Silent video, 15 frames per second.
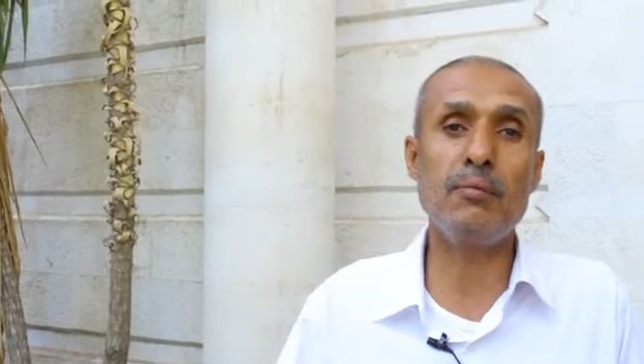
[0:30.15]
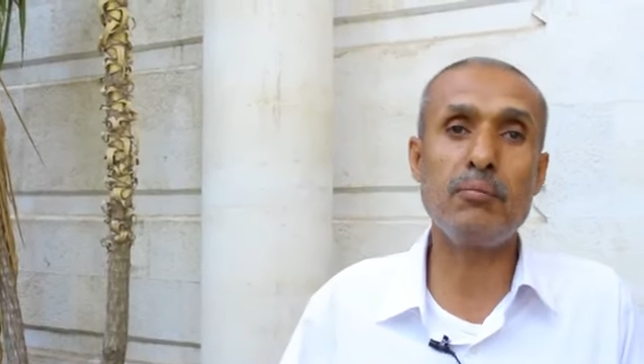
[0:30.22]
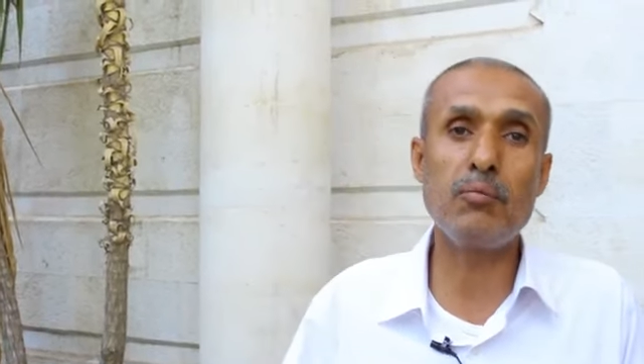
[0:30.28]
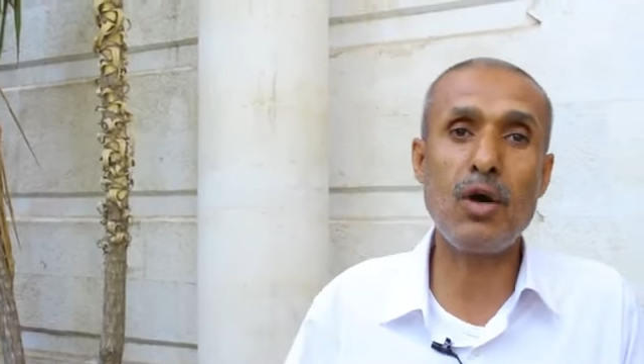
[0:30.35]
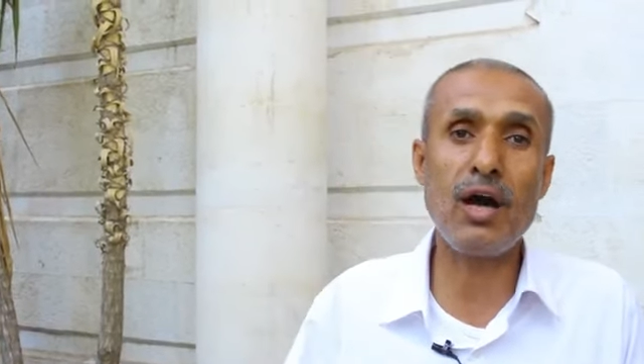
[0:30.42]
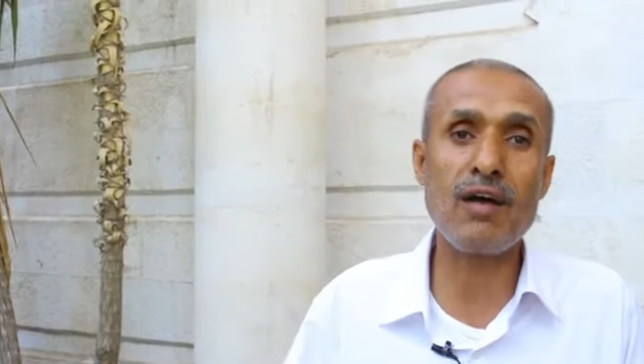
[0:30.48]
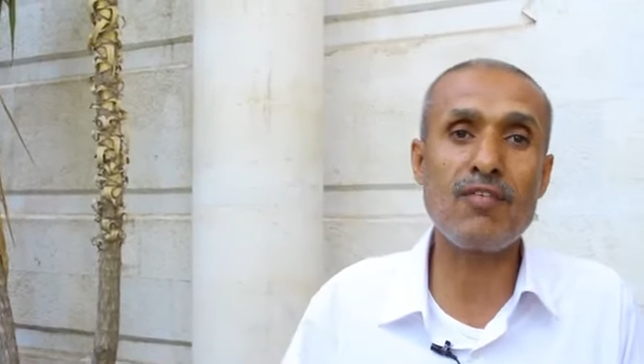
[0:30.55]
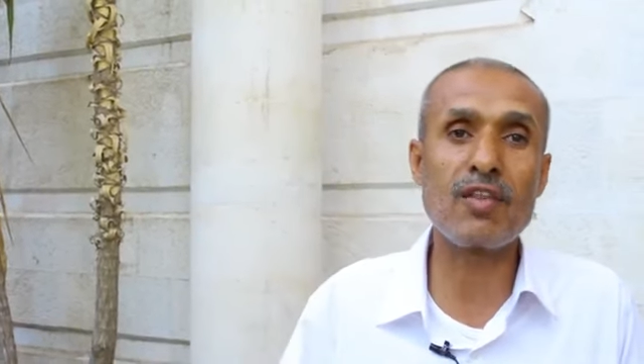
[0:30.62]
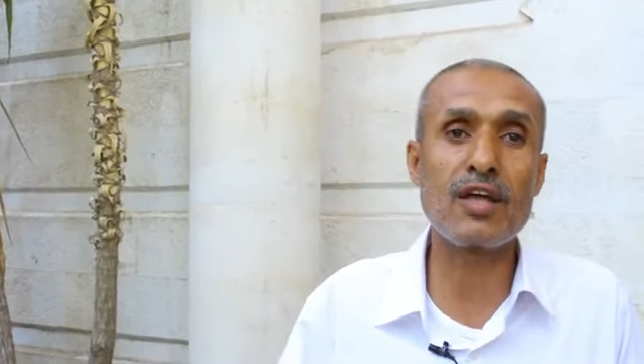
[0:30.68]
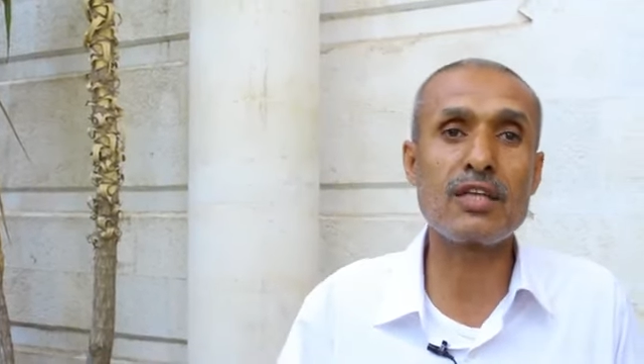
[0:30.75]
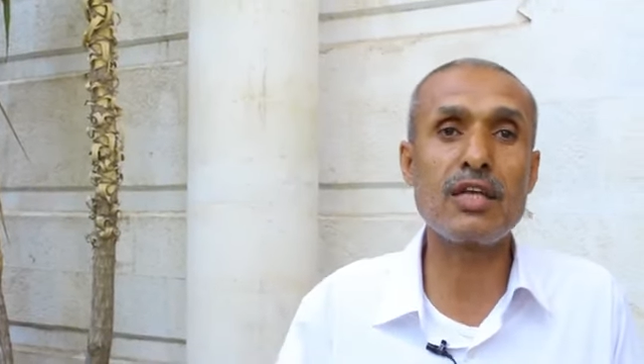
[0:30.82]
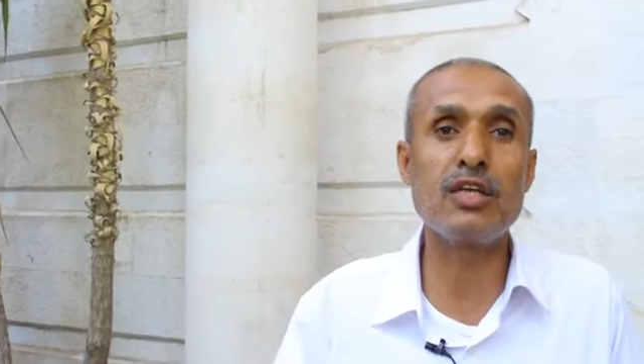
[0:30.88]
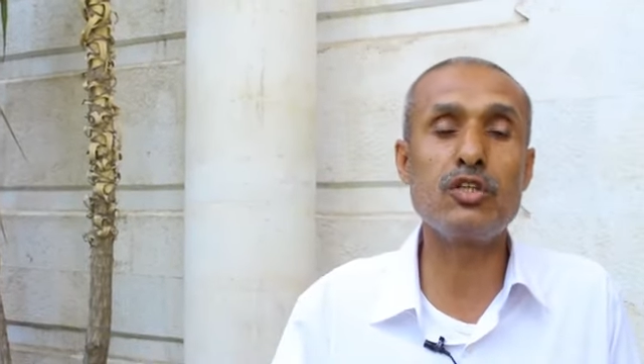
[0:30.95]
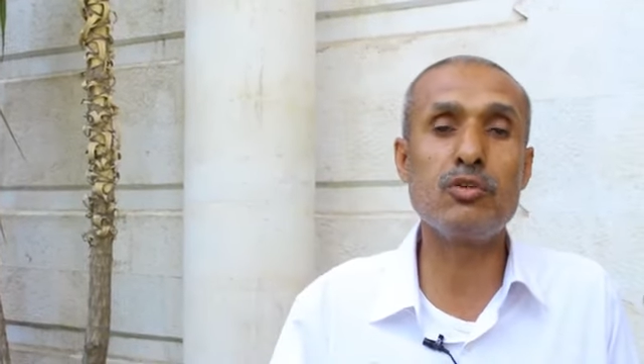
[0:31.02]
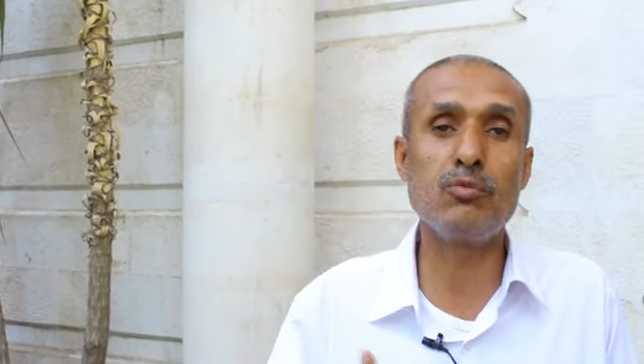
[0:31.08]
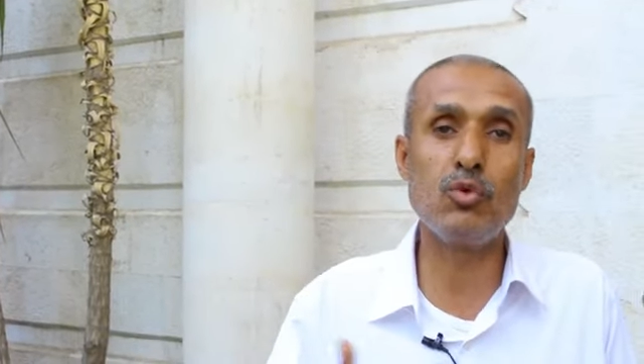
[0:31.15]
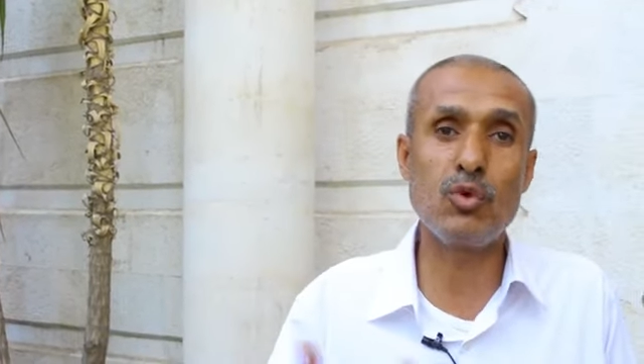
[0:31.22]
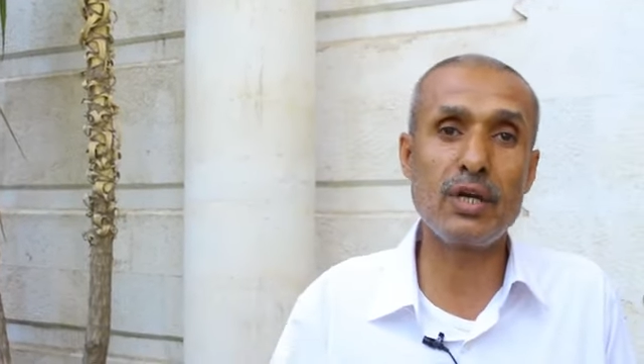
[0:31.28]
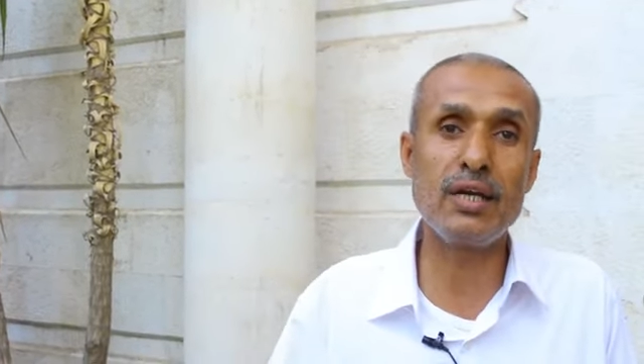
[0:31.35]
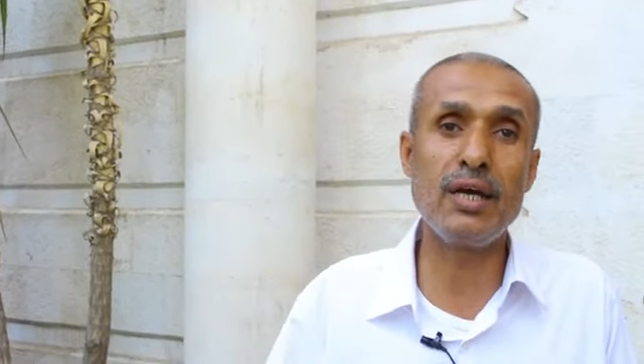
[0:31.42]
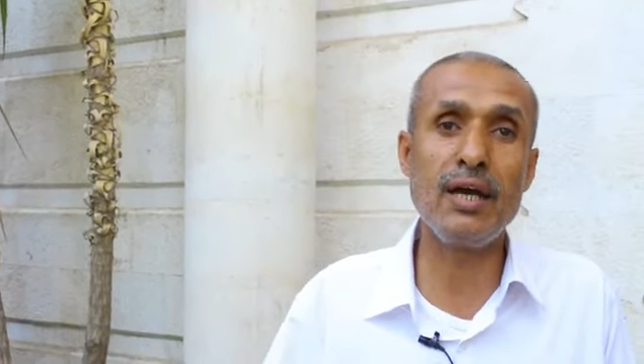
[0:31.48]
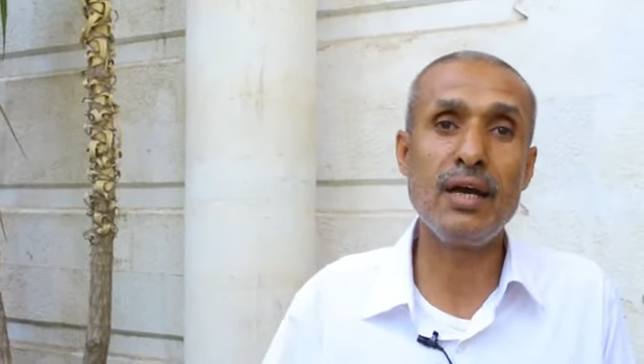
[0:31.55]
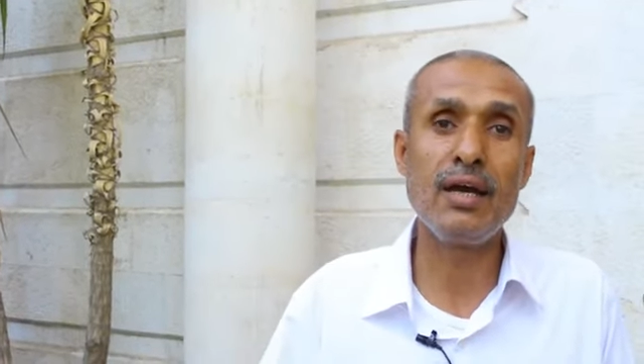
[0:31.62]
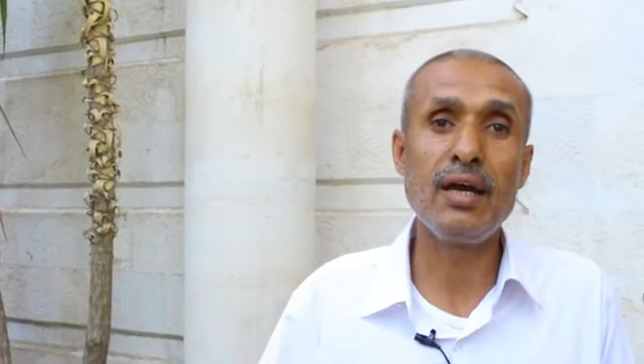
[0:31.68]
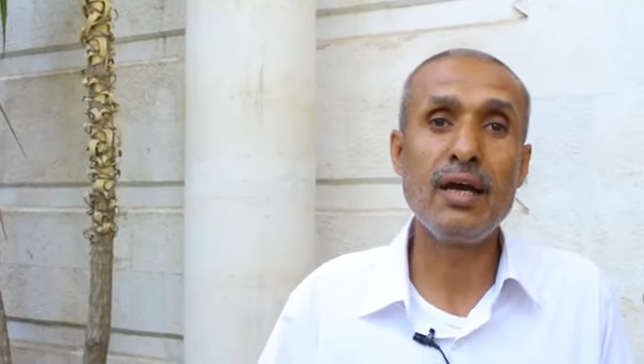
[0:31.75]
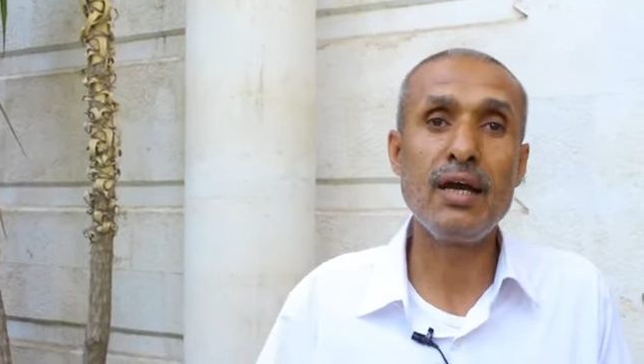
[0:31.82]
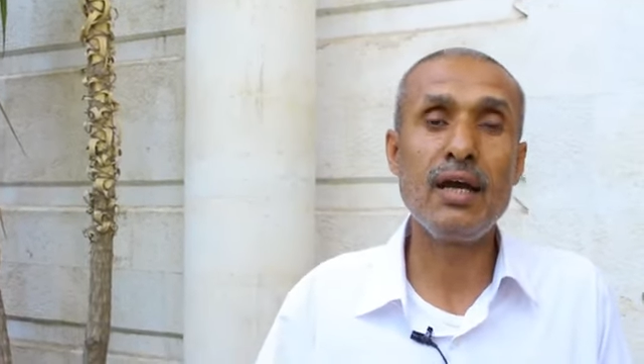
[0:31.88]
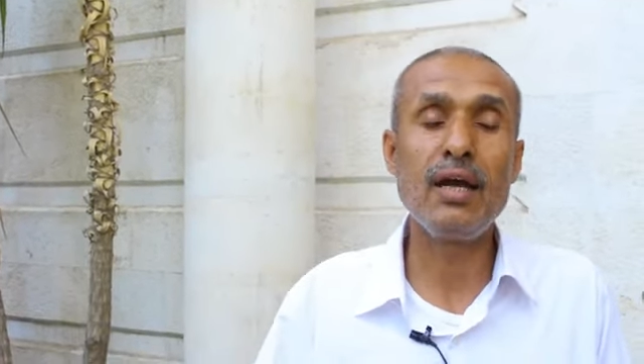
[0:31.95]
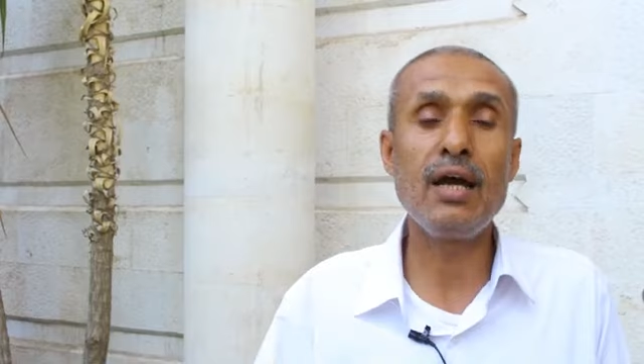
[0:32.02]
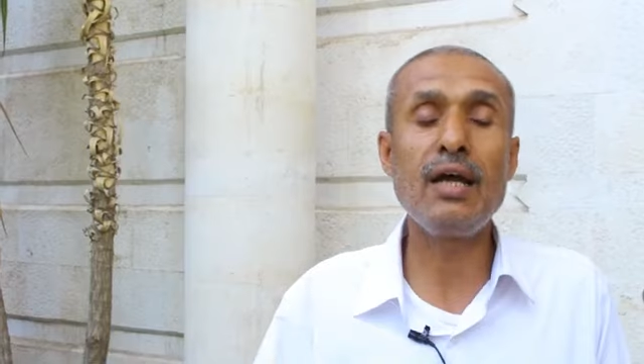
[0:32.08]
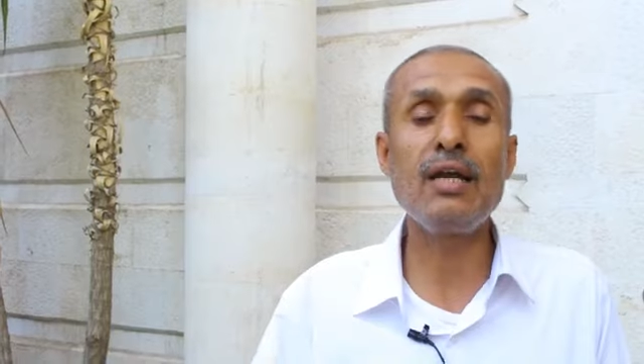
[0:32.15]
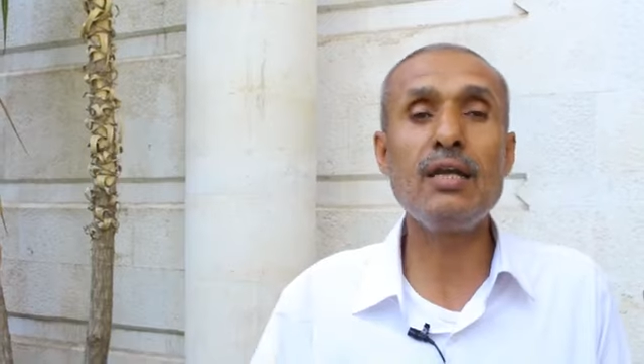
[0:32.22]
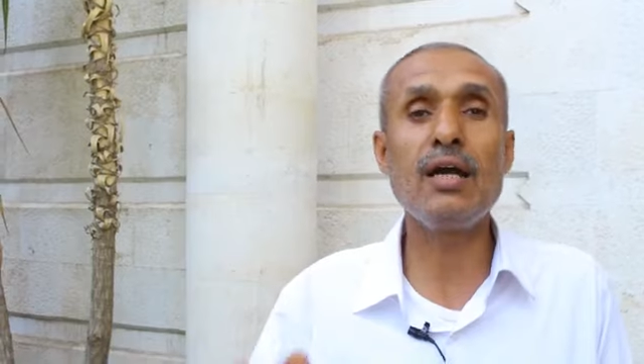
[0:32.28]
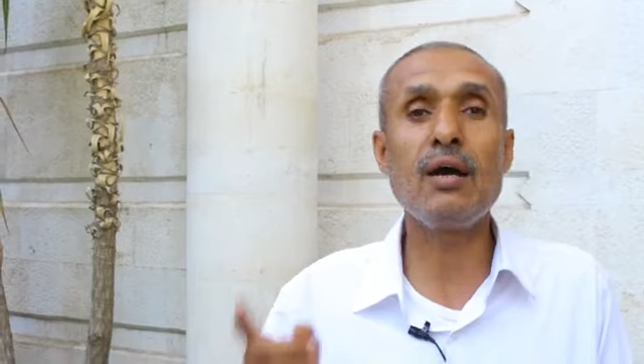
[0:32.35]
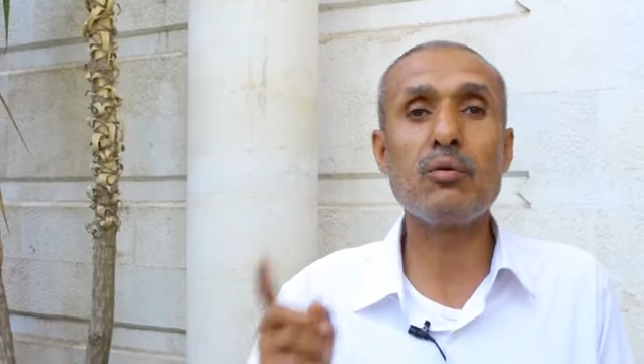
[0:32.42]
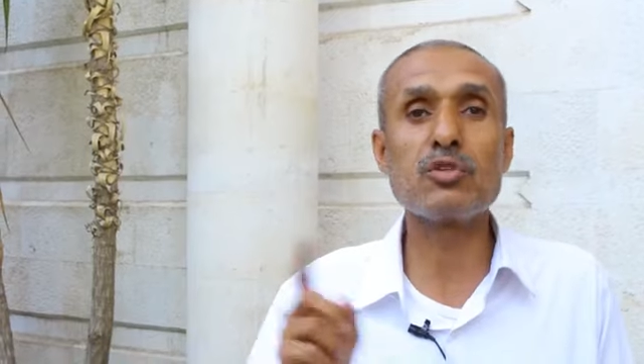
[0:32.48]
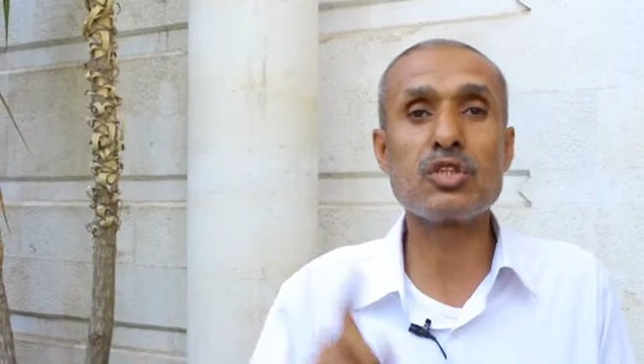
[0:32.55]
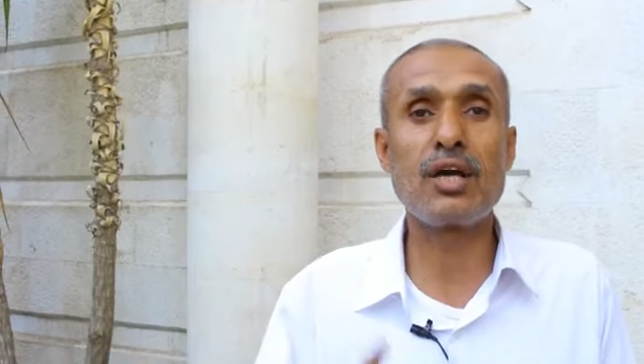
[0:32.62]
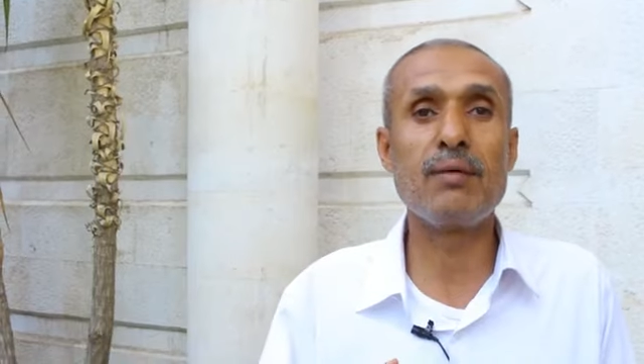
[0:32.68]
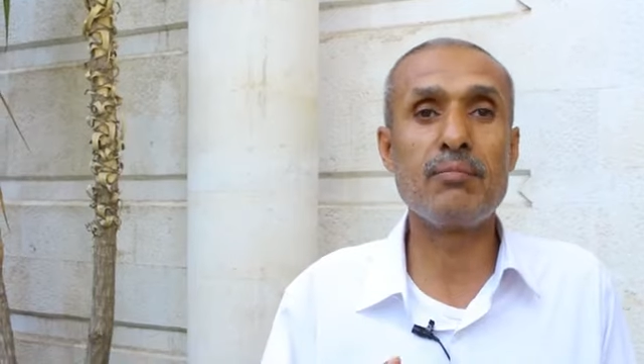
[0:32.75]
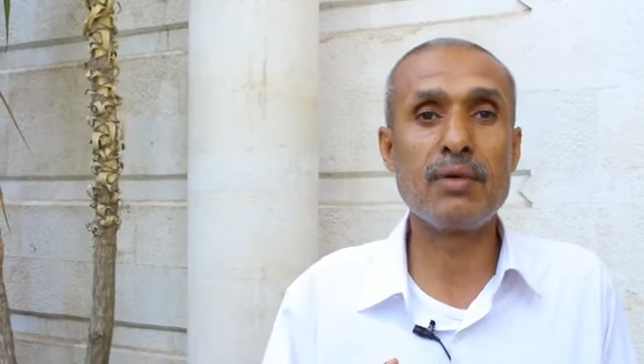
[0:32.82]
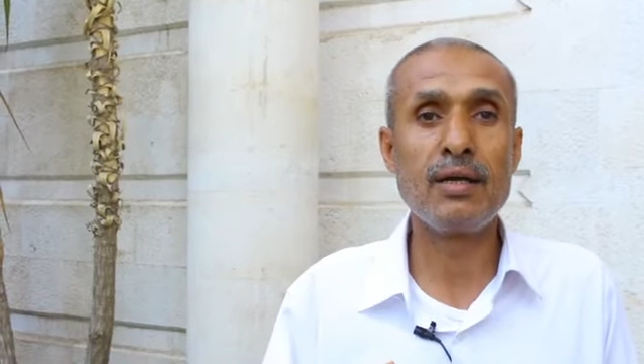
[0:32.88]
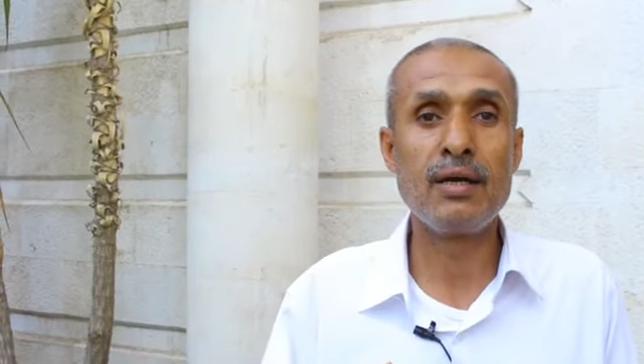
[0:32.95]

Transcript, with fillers: محافظات الجمهورية إلا وصاب